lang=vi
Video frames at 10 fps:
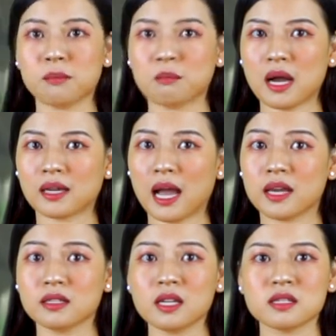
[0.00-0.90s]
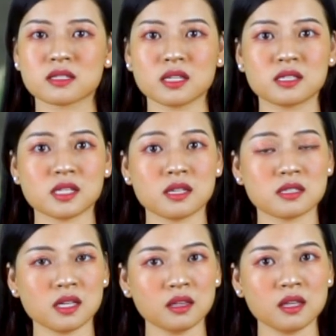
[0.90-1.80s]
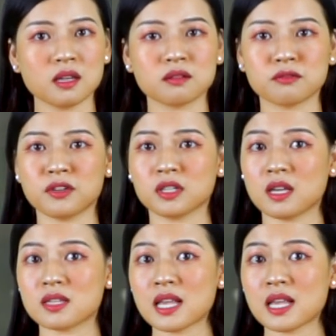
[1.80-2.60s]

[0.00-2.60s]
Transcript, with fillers: Mà cái nhìn rất chân rất thiện về thế